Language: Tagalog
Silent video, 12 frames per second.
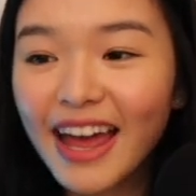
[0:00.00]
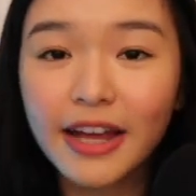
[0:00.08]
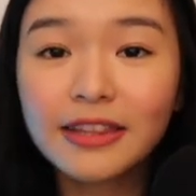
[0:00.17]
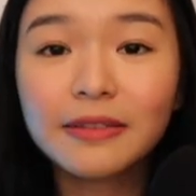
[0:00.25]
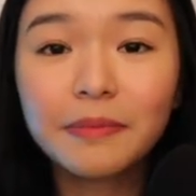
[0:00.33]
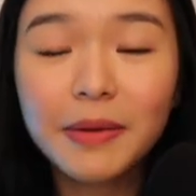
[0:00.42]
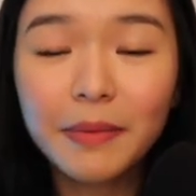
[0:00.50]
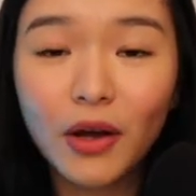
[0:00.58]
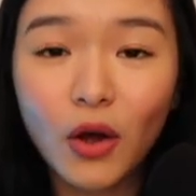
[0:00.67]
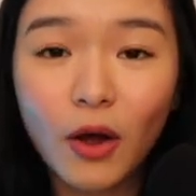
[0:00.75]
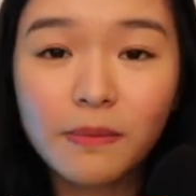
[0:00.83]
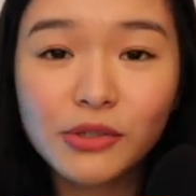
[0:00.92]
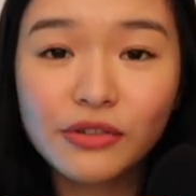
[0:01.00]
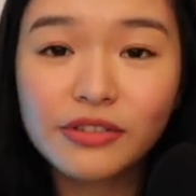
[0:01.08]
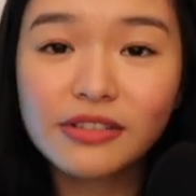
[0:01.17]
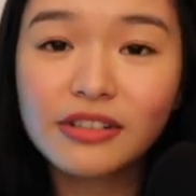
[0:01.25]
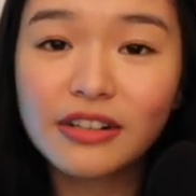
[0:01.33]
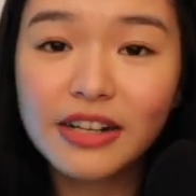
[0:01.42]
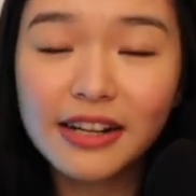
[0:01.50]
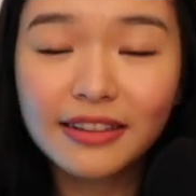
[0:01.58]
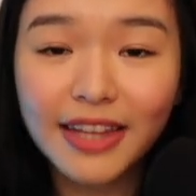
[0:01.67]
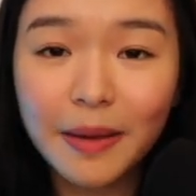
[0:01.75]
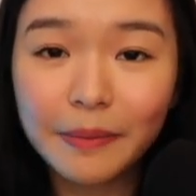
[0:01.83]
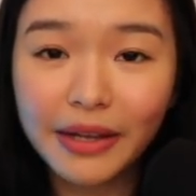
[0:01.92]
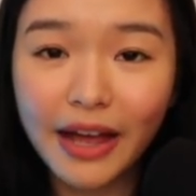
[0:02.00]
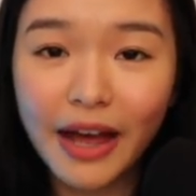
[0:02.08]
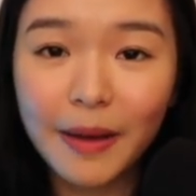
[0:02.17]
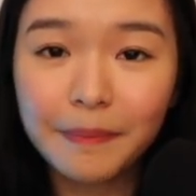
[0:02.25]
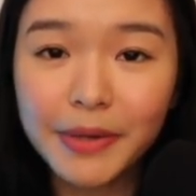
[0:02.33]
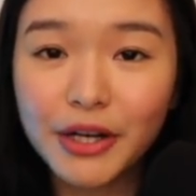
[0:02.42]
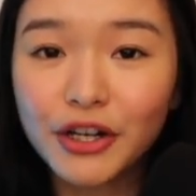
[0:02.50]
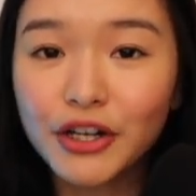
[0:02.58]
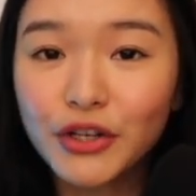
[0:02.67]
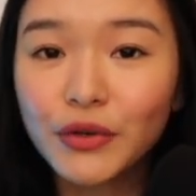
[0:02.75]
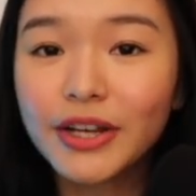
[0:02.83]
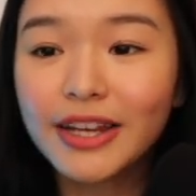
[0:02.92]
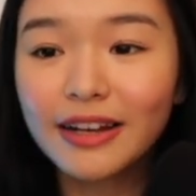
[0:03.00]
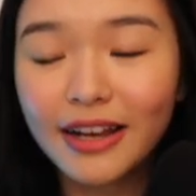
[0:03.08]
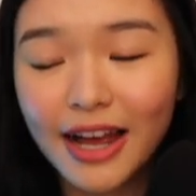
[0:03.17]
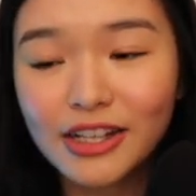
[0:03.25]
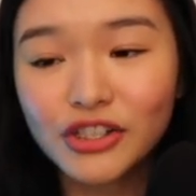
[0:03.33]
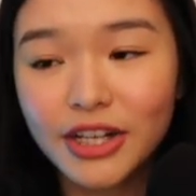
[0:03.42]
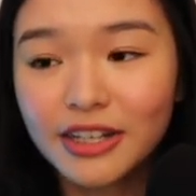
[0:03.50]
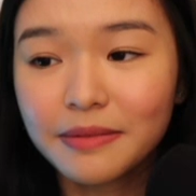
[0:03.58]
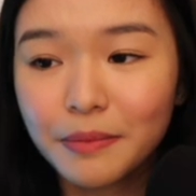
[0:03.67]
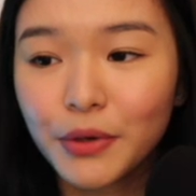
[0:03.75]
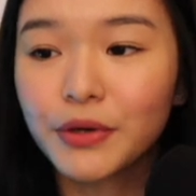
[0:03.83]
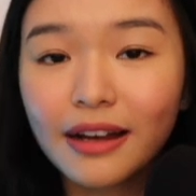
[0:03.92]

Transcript: and may mga options na real-time mag-a-appear yung ika-cash in mo.